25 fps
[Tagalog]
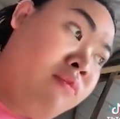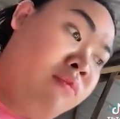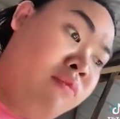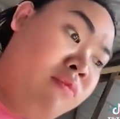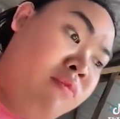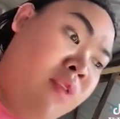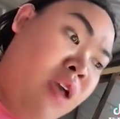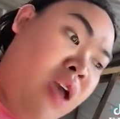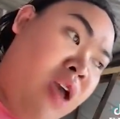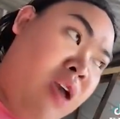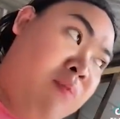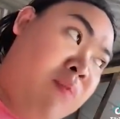
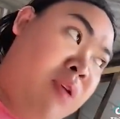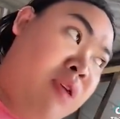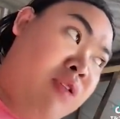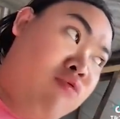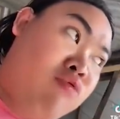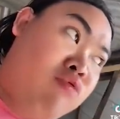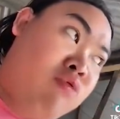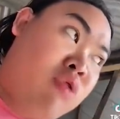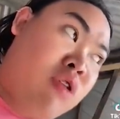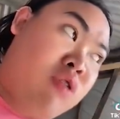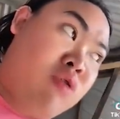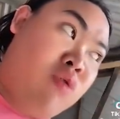Hindi, may
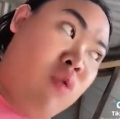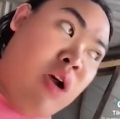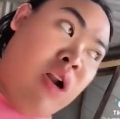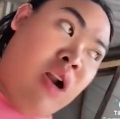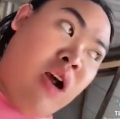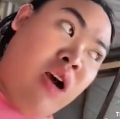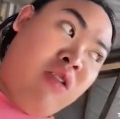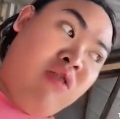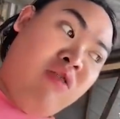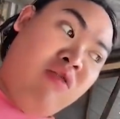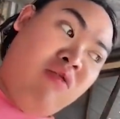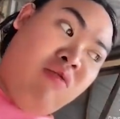utang tong
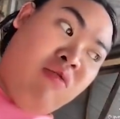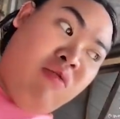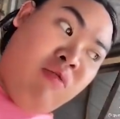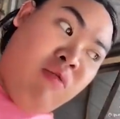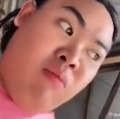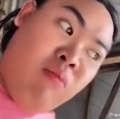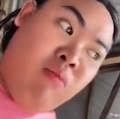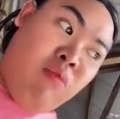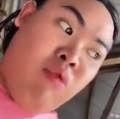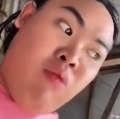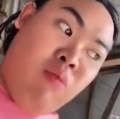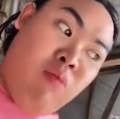anak nyo.
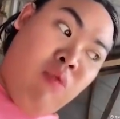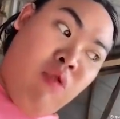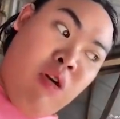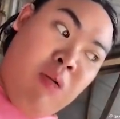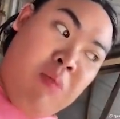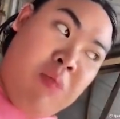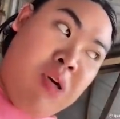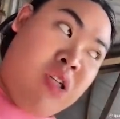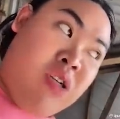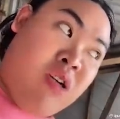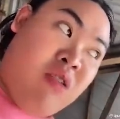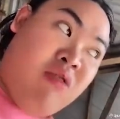Bobo ka
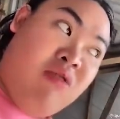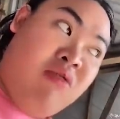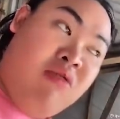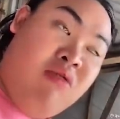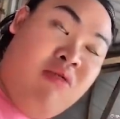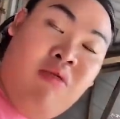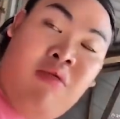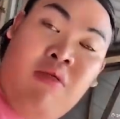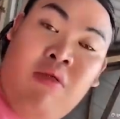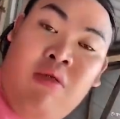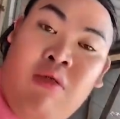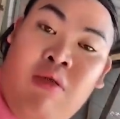ba dyan?
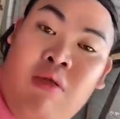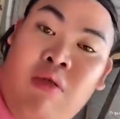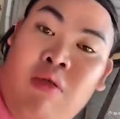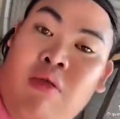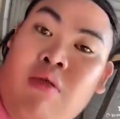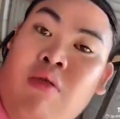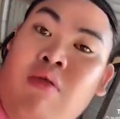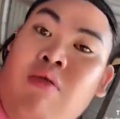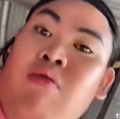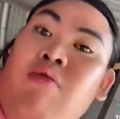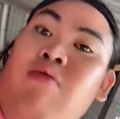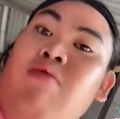
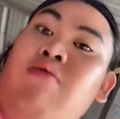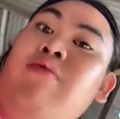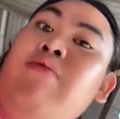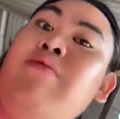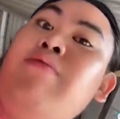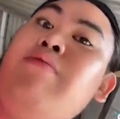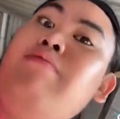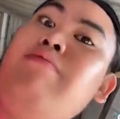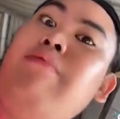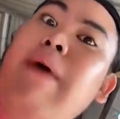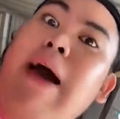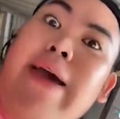
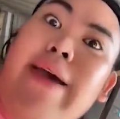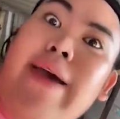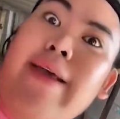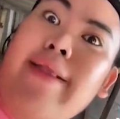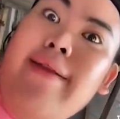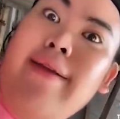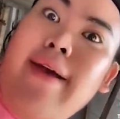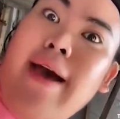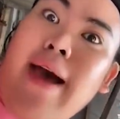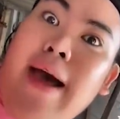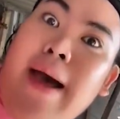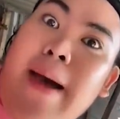Bayad
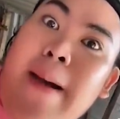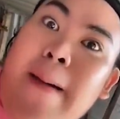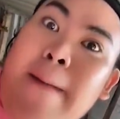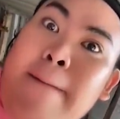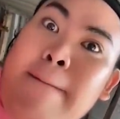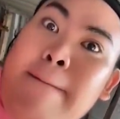ka!